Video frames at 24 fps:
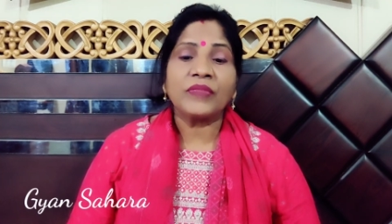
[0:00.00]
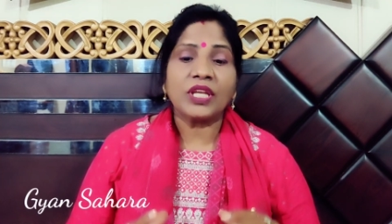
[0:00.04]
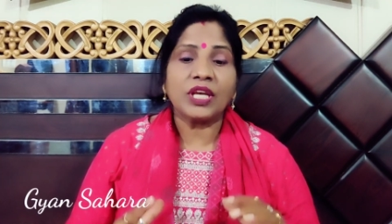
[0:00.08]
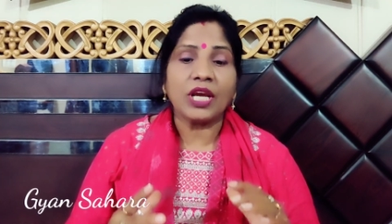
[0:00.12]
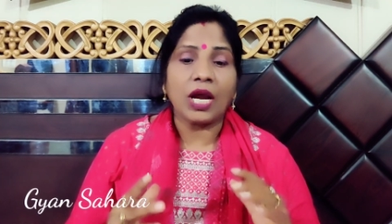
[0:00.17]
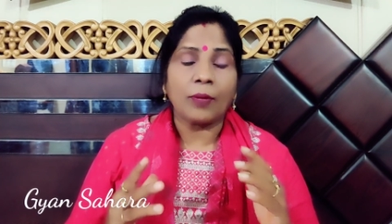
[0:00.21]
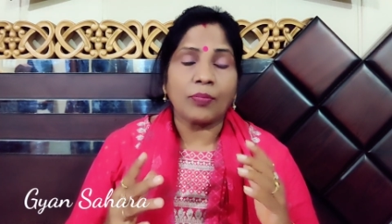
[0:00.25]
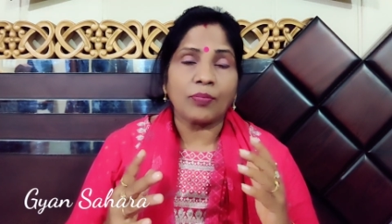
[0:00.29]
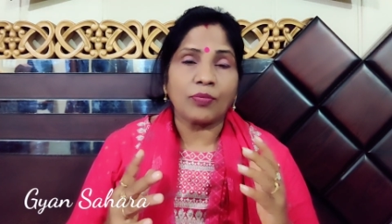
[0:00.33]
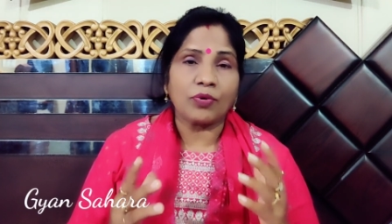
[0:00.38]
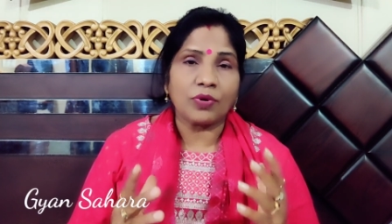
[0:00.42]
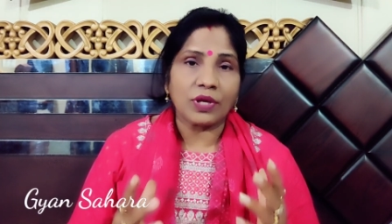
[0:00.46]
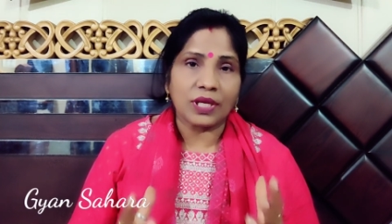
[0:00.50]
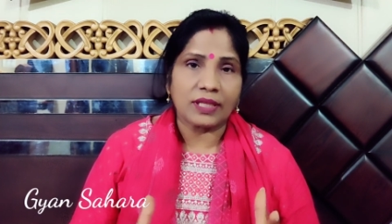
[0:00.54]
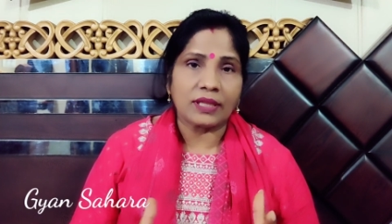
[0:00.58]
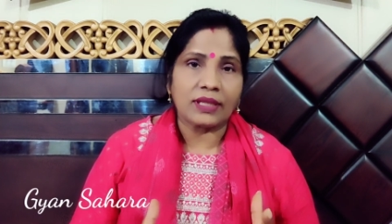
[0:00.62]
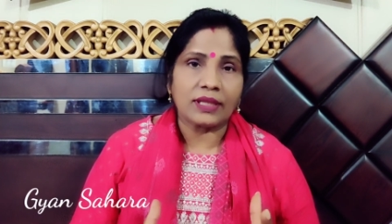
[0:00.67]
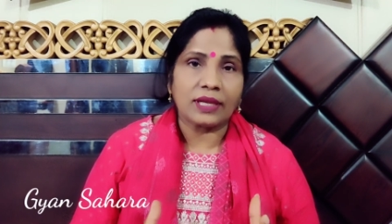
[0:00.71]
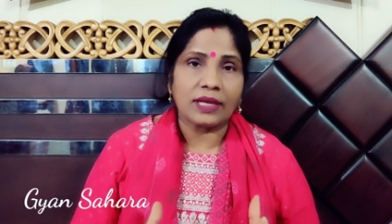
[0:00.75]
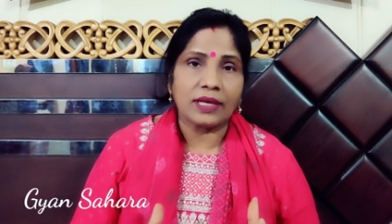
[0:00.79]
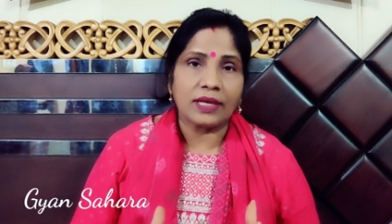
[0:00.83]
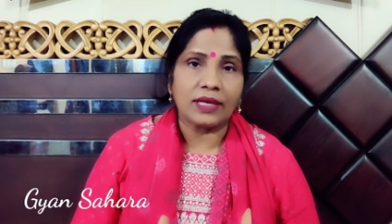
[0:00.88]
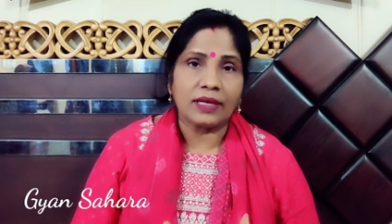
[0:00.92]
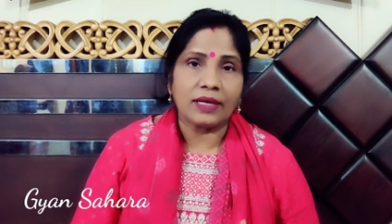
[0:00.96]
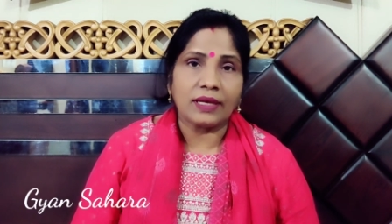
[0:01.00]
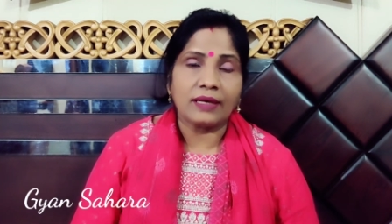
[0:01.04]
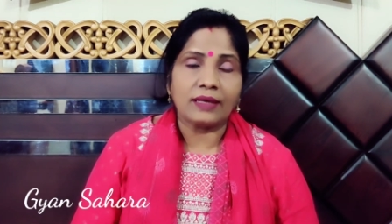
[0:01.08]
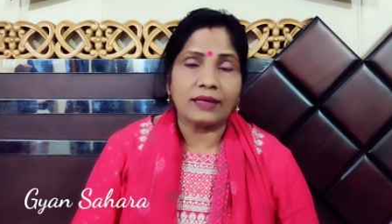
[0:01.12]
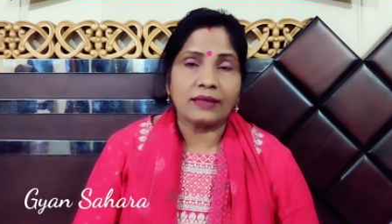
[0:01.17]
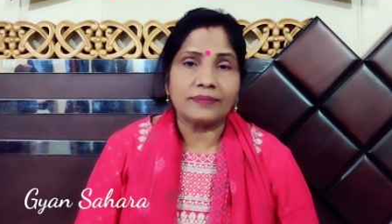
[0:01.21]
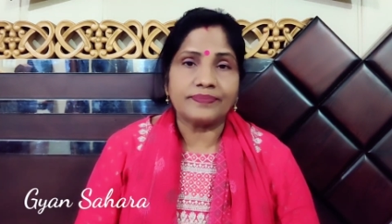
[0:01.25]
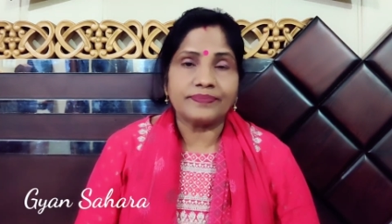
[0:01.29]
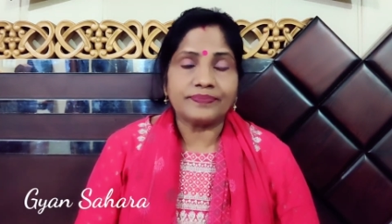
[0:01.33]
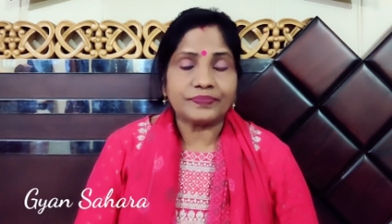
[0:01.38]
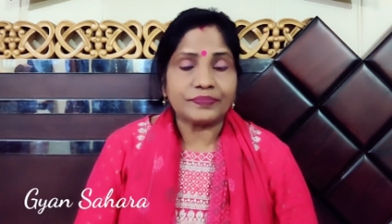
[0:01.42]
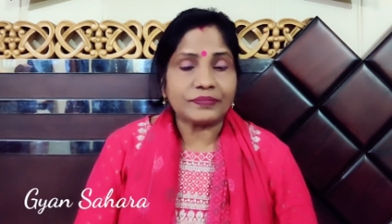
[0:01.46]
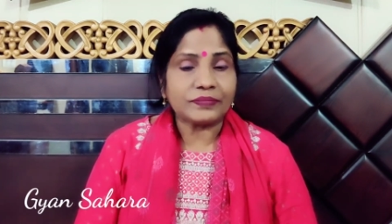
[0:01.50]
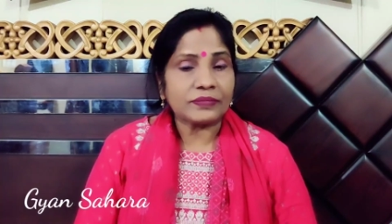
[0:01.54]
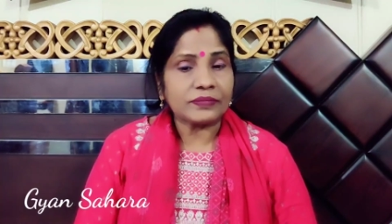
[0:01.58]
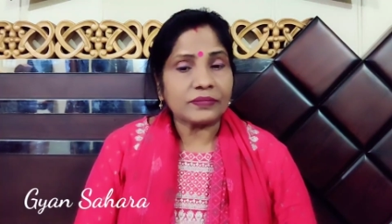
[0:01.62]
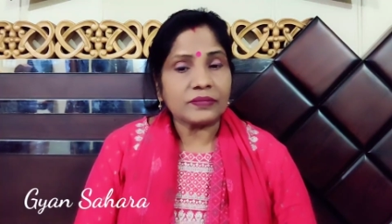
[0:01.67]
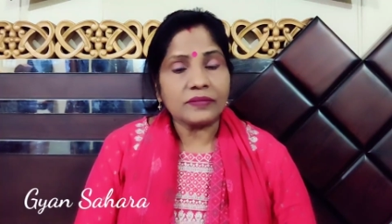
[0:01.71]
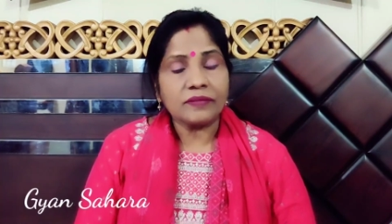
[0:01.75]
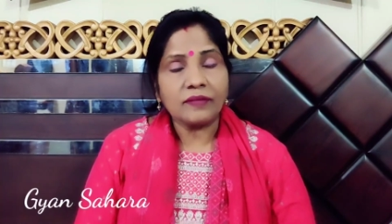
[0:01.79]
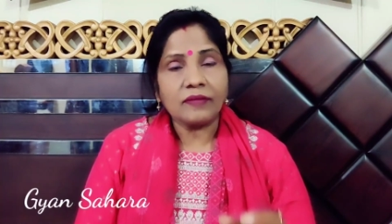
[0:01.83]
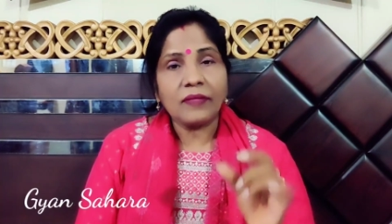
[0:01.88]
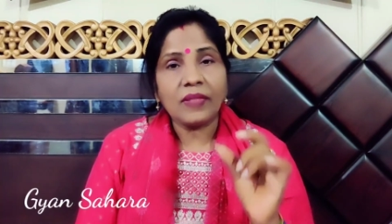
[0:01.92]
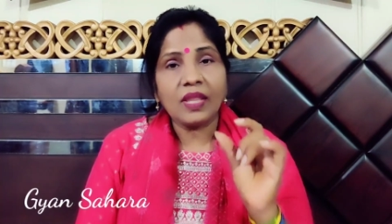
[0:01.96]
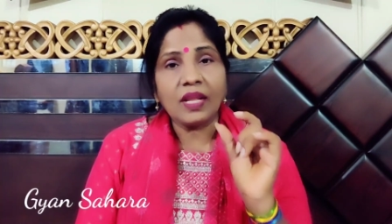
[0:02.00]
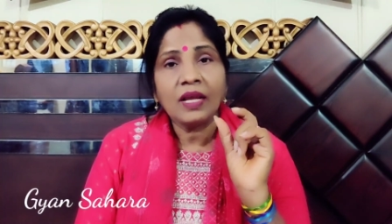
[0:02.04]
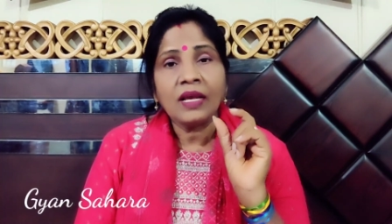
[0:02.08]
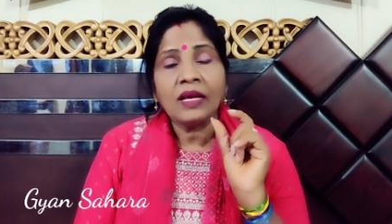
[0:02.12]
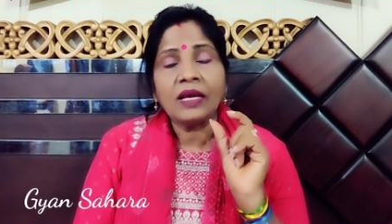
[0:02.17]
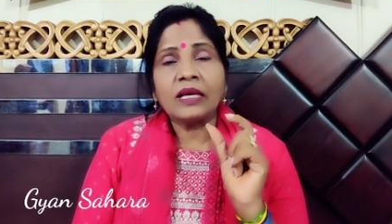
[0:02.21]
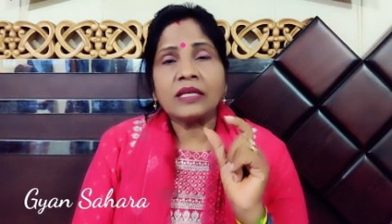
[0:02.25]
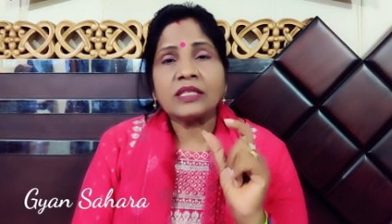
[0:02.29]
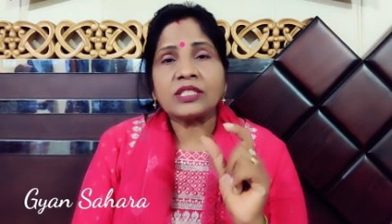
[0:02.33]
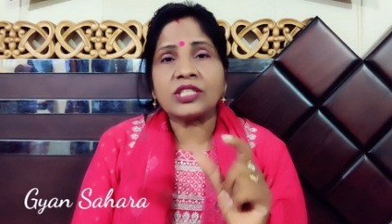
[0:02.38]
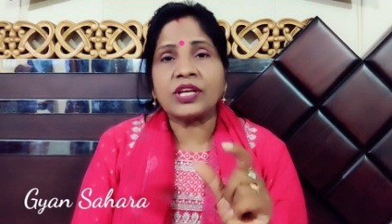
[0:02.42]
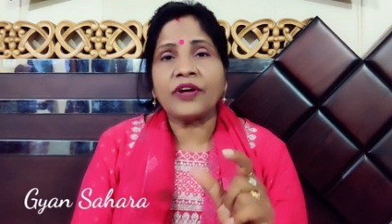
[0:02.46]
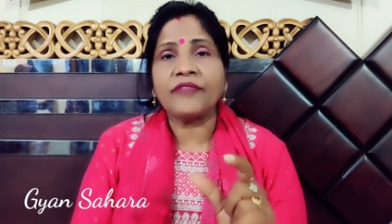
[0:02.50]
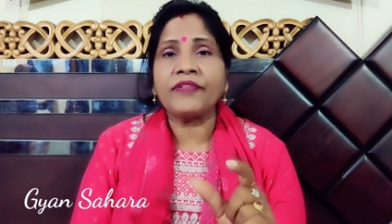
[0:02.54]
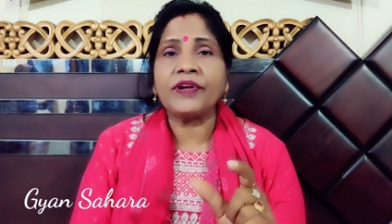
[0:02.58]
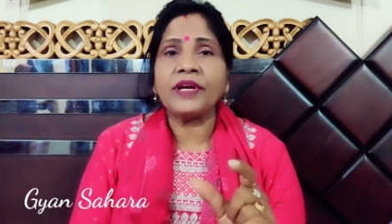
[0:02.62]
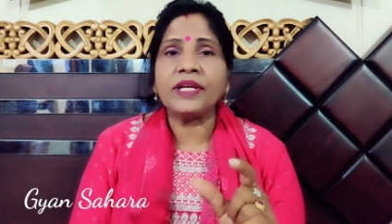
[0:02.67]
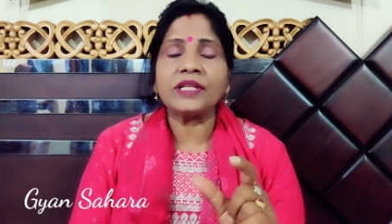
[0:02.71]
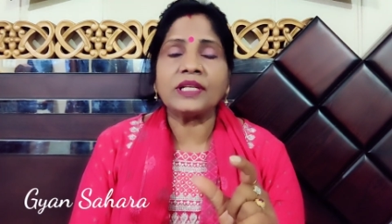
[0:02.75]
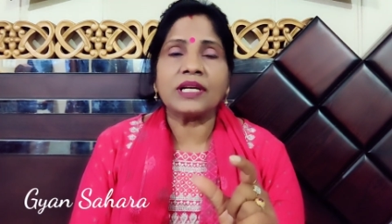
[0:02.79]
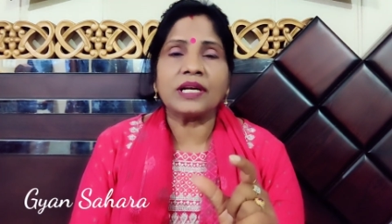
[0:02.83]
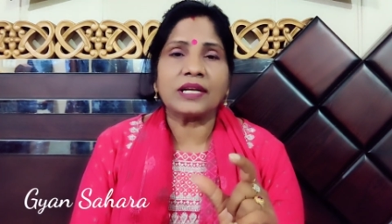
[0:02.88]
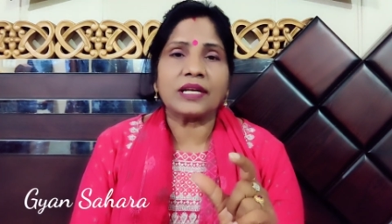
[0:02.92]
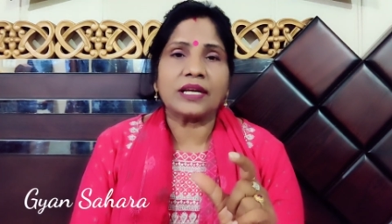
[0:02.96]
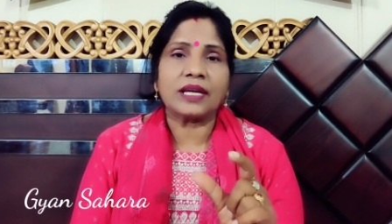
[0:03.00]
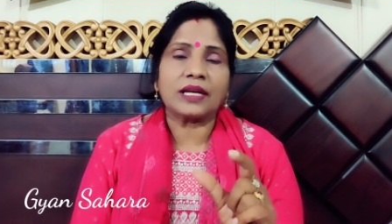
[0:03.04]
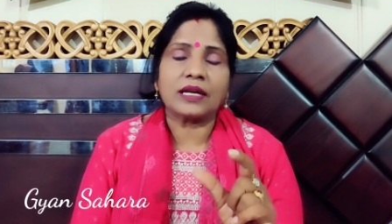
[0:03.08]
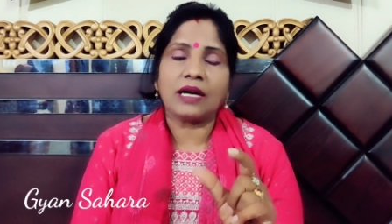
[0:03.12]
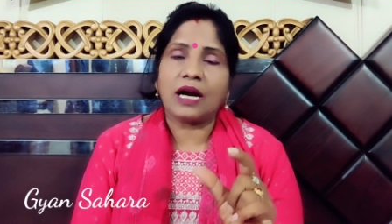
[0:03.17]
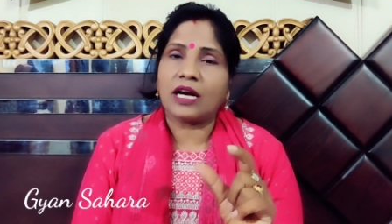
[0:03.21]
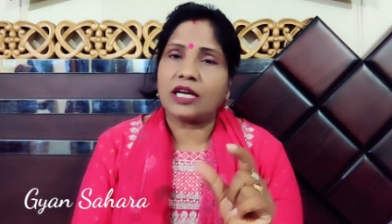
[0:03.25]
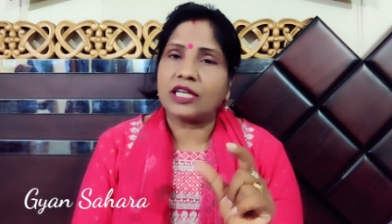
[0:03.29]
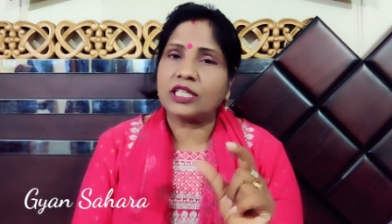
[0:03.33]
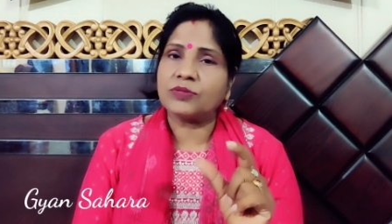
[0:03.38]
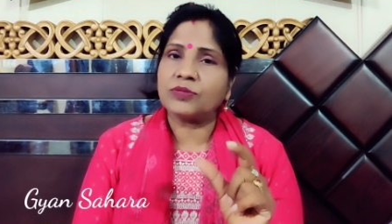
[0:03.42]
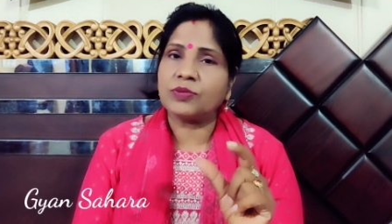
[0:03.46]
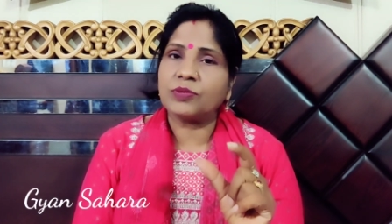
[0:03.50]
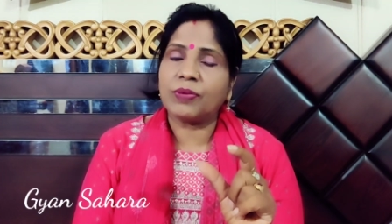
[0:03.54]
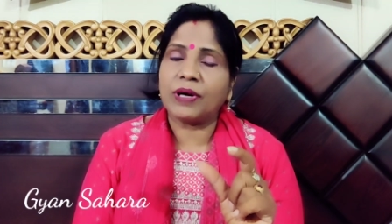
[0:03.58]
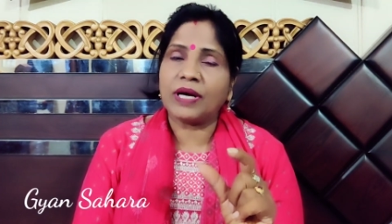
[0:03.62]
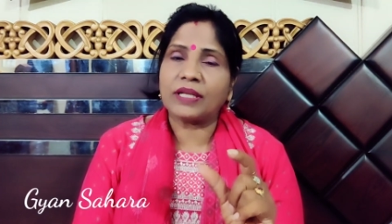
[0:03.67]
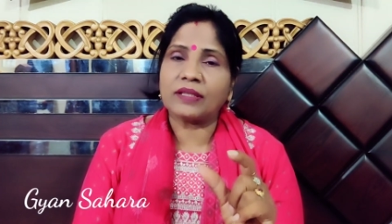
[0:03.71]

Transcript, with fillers: कि आपको कितना लेना है सफेद रंग के कागज में